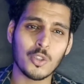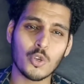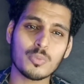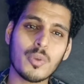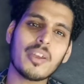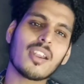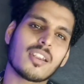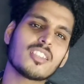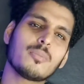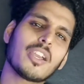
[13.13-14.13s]
तो उसमें मेरे
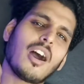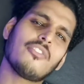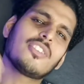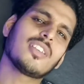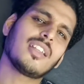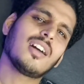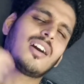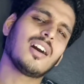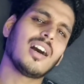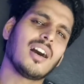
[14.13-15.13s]
रिस्ट में काफ़ी ज़्यादा
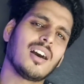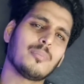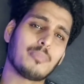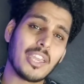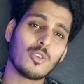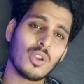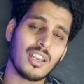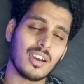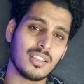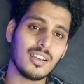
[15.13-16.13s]
पेन होने
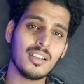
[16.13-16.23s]
लगा